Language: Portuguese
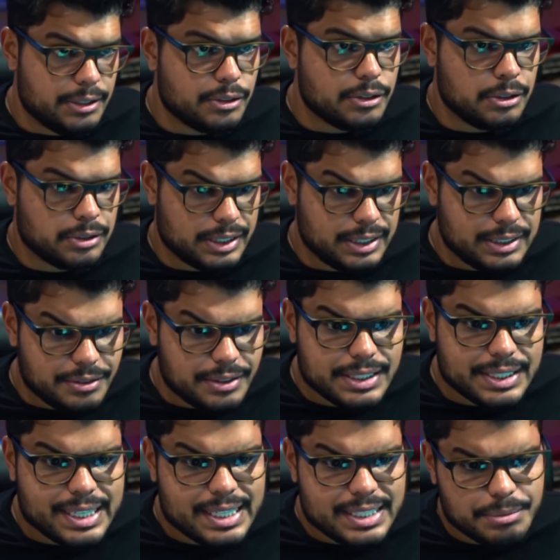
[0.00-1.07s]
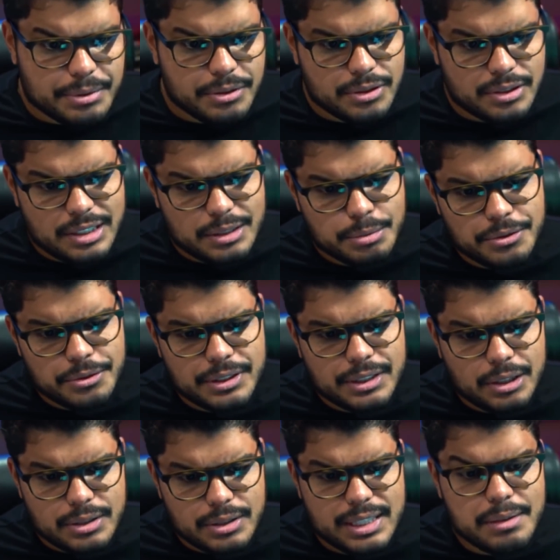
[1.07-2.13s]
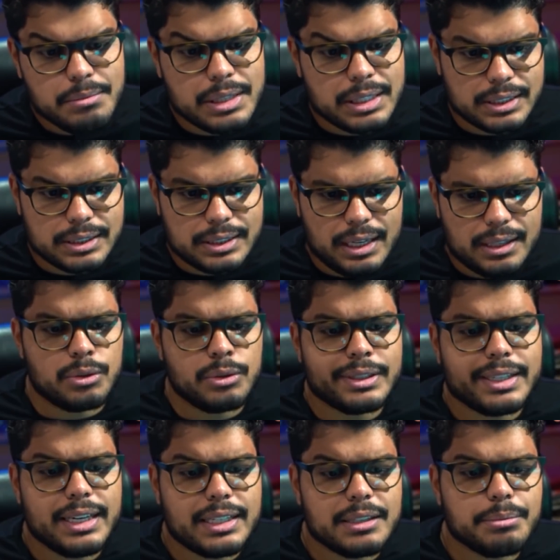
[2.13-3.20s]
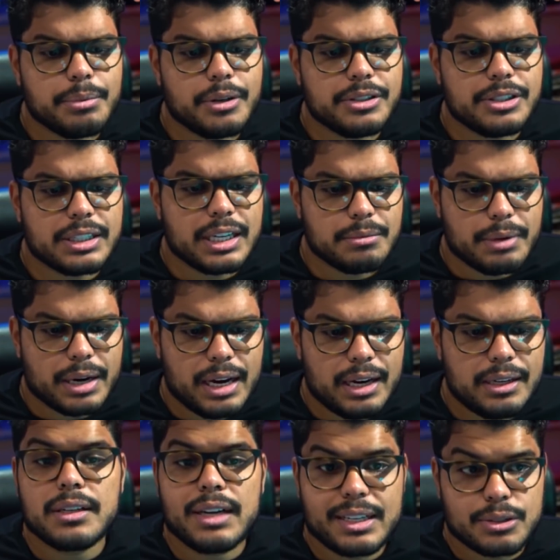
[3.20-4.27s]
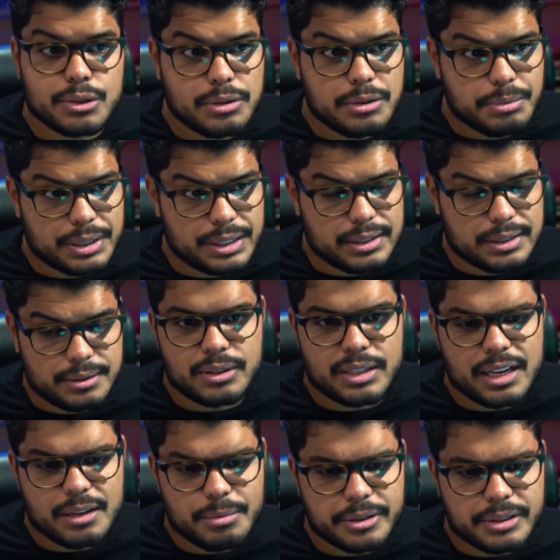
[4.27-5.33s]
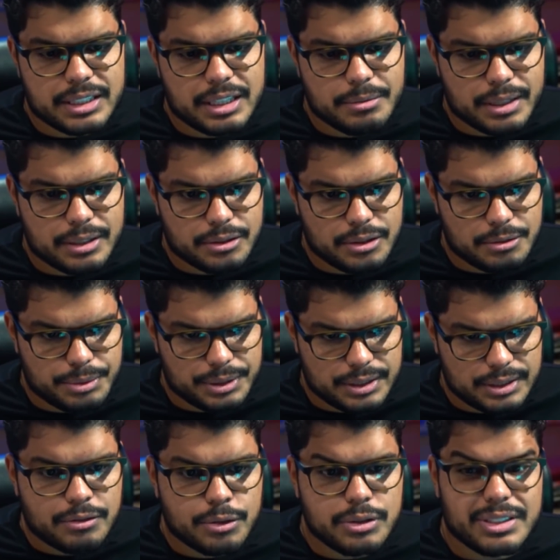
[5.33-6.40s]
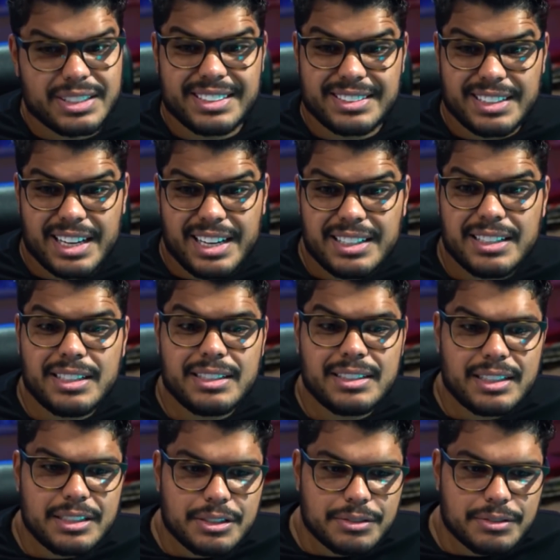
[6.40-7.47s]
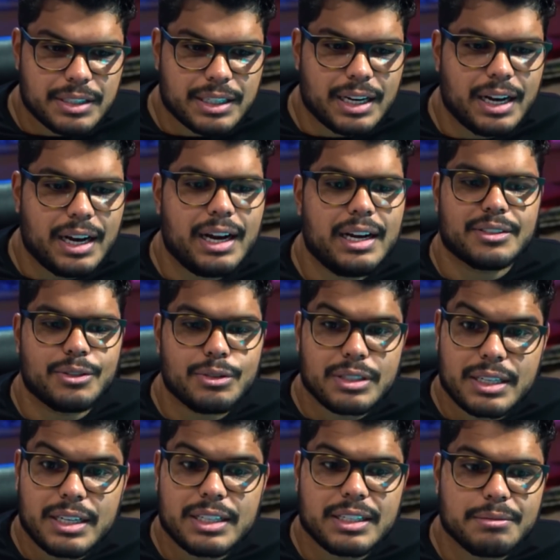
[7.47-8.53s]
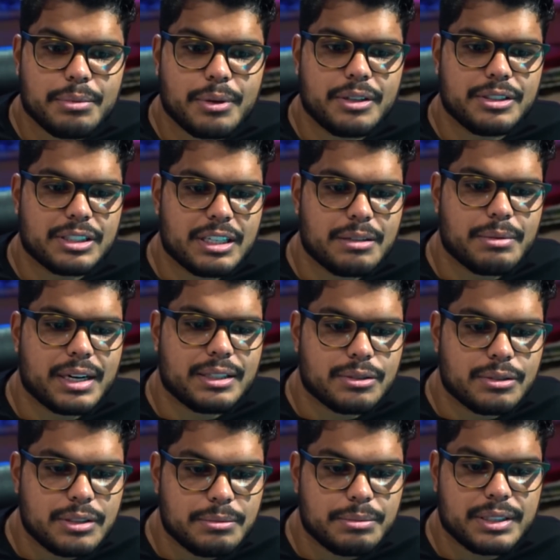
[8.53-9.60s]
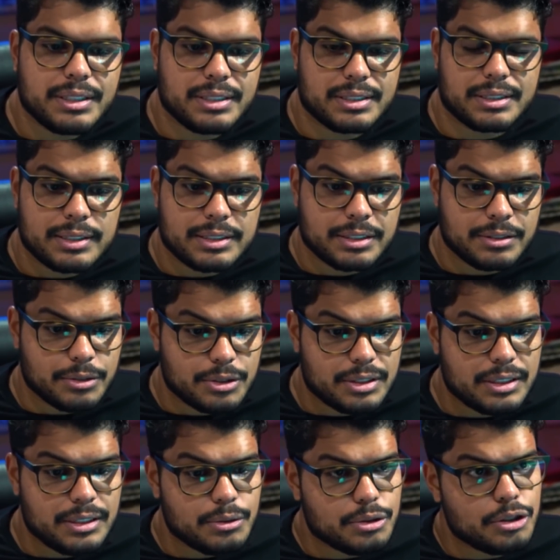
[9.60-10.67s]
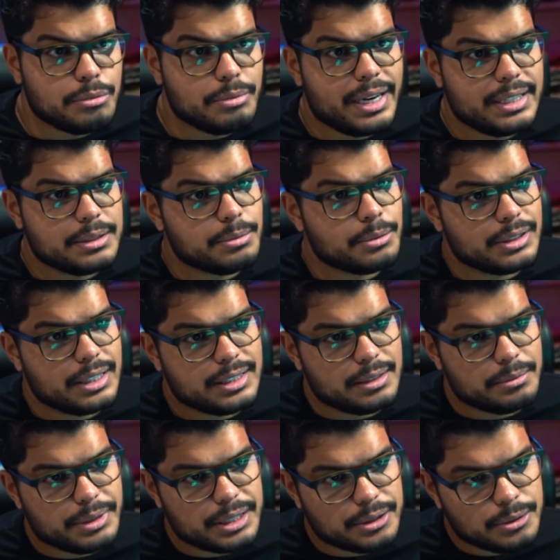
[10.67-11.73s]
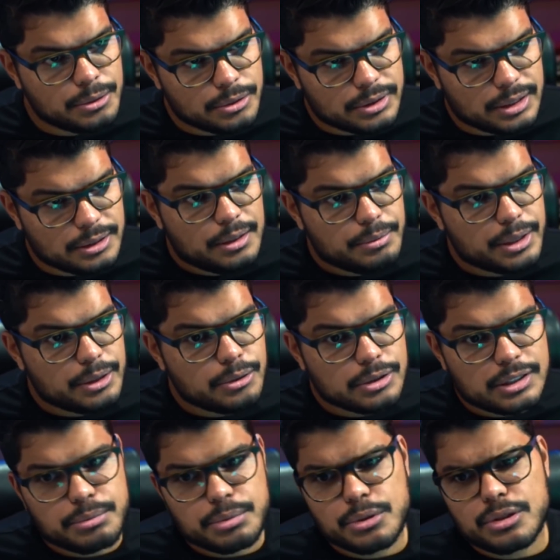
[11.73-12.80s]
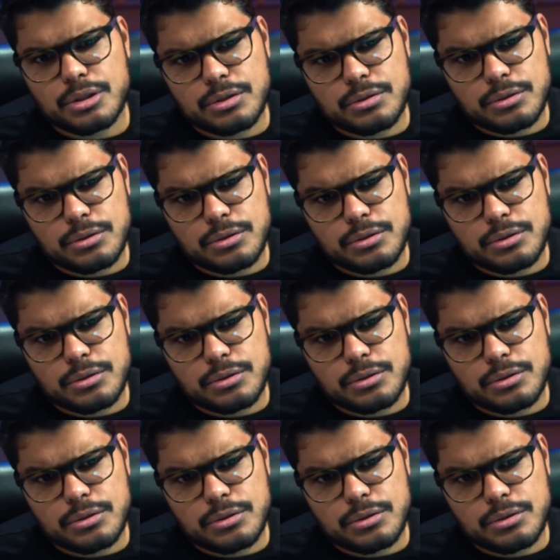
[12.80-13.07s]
é eu, eu tenho dever de casa para você vocês para o final de semana, tá? O que que pode quebrar a sua empresa? O que que pode quebrar a sua empresa? Você tem que identificar o que que pode quebrar a sua empresa. E se você não souber responder essa pergunta, pergunta para os seus